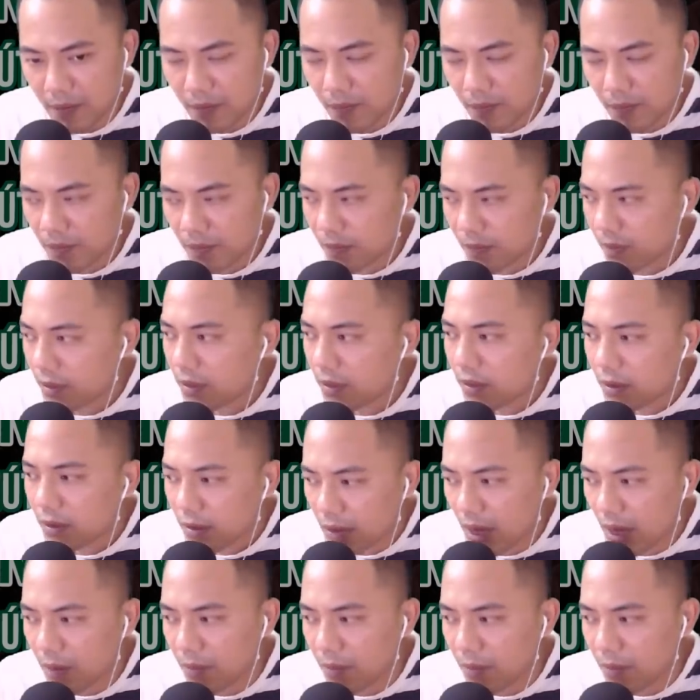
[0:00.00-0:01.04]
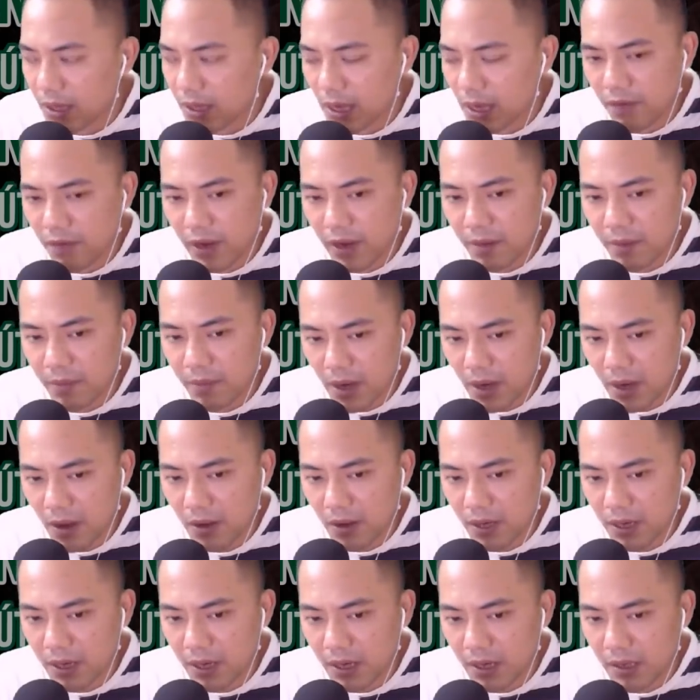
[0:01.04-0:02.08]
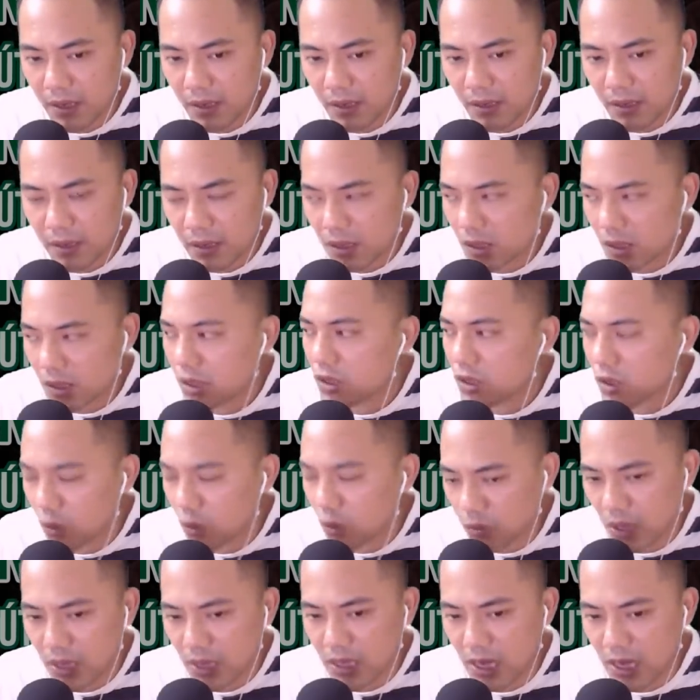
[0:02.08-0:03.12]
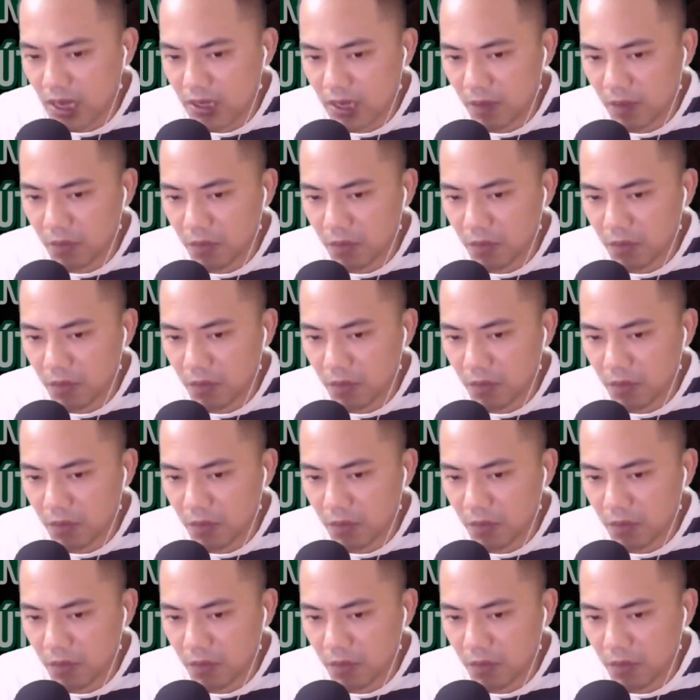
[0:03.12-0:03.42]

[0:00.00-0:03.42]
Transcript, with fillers: Thầy Minh thấy vậy mới nói, chúng ta ra xem một chút.